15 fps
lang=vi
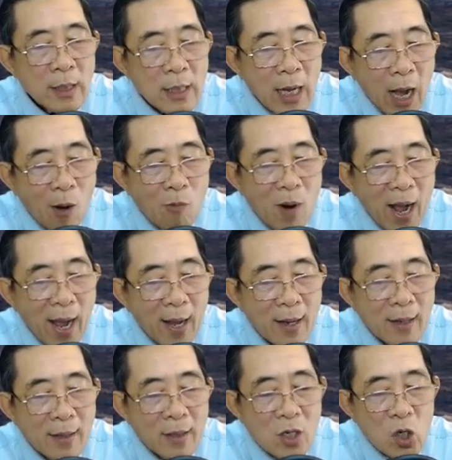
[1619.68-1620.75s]
Ông à,
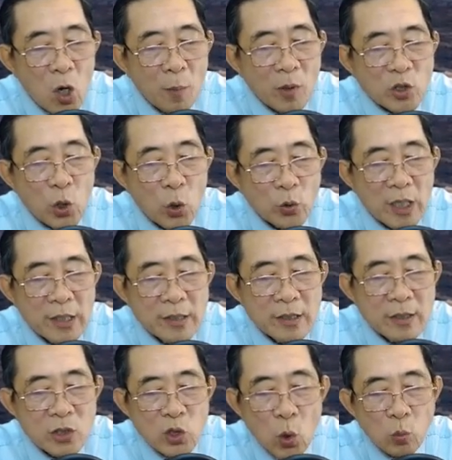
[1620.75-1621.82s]
có một số thứ
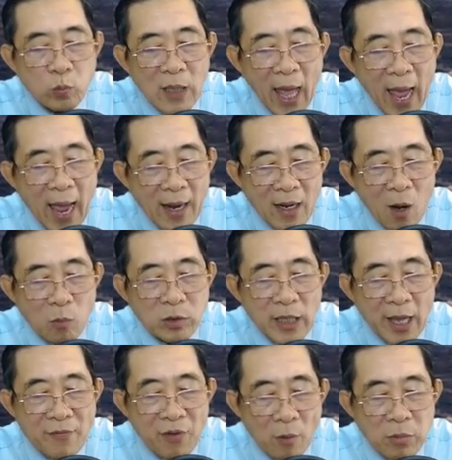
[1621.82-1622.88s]
chúng ta không có
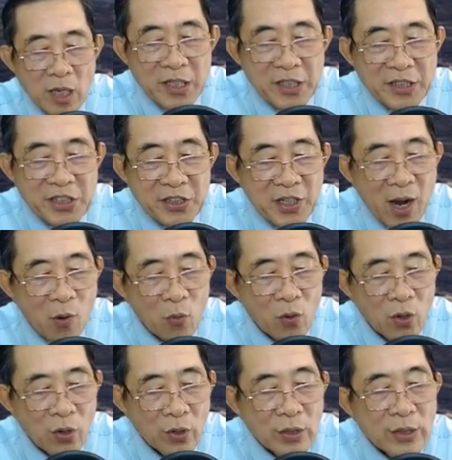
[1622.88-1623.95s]
thể phòng được đâu.
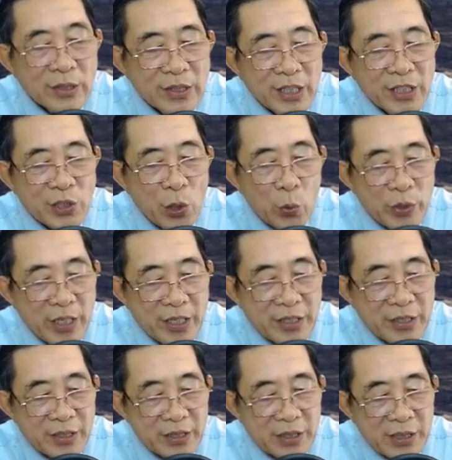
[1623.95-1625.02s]
Ví dụ
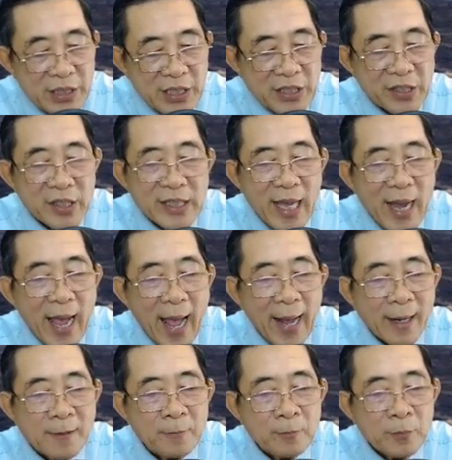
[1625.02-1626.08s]
như lửa chẳng
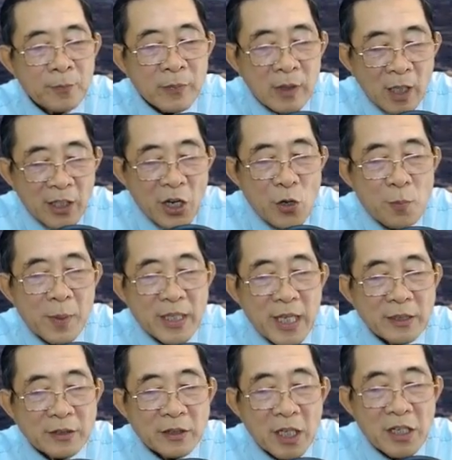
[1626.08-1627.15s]
hạn, nếu mà
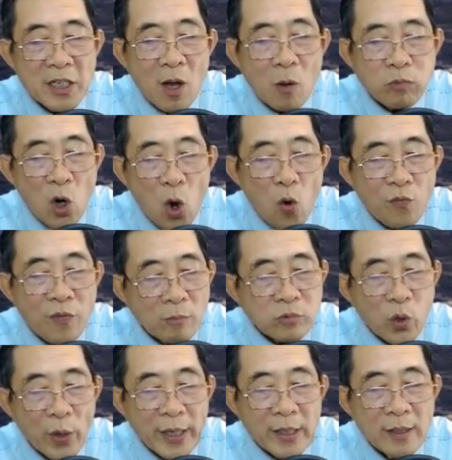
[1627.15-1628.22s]
nhìn từ góc độ phong
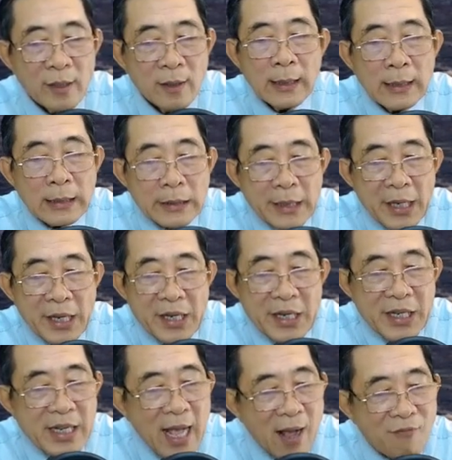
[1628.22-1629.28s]
thủy, thì
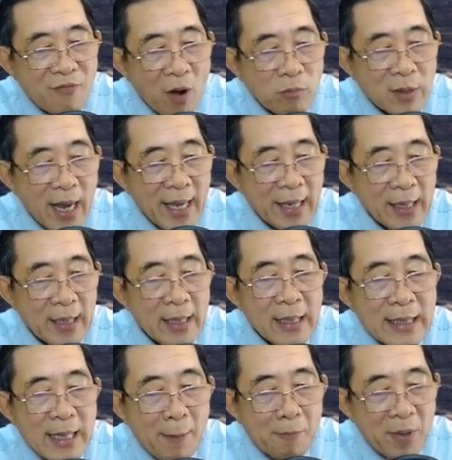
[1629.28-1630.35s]
căn phòng này
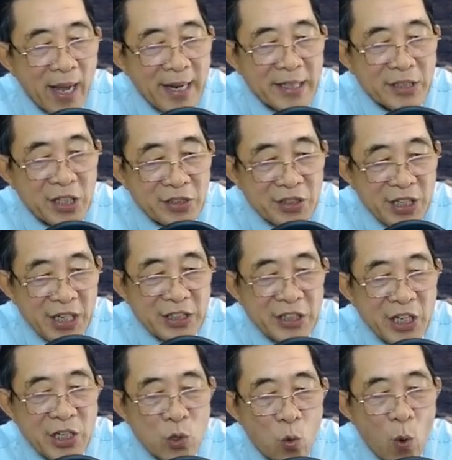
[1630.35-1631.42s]
nằm ngay trên vị trí
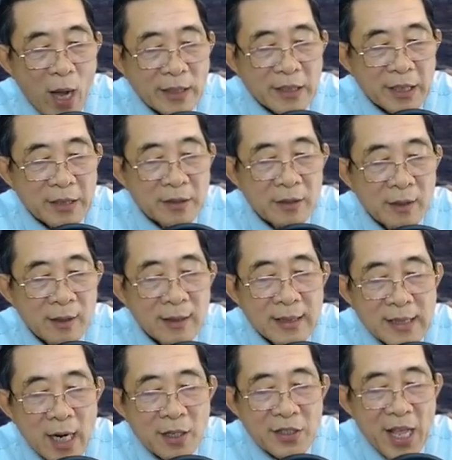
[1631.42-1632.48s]
của hỏa tinh,
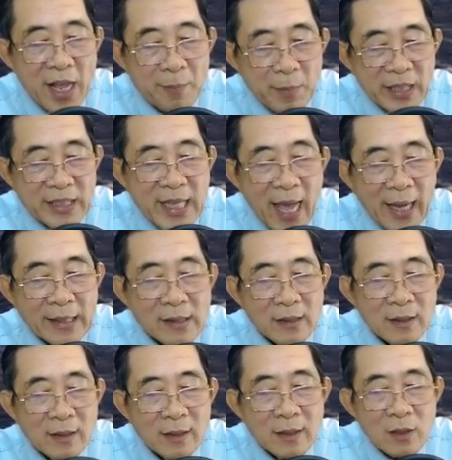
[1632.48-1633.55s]
rất dễ bị cháy.
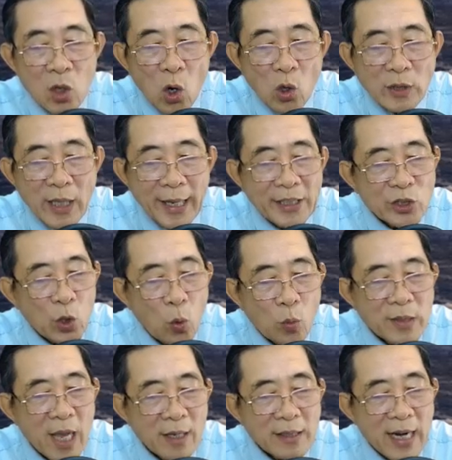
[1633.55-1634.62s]
Còn thấy tốt
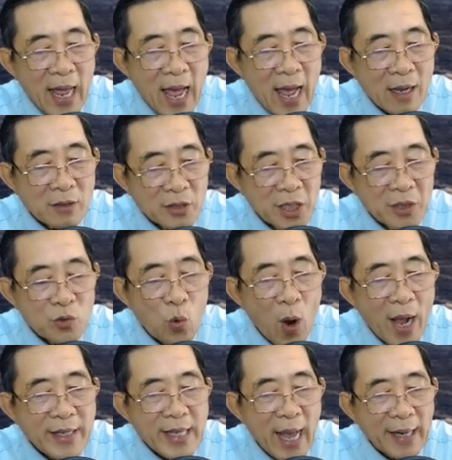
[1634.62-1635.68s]
nhất là nên quá
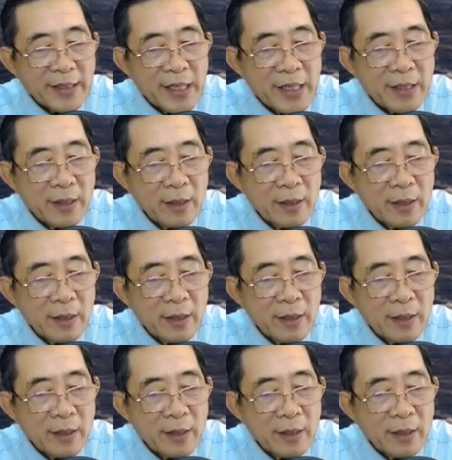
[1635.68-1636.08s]
giải đi.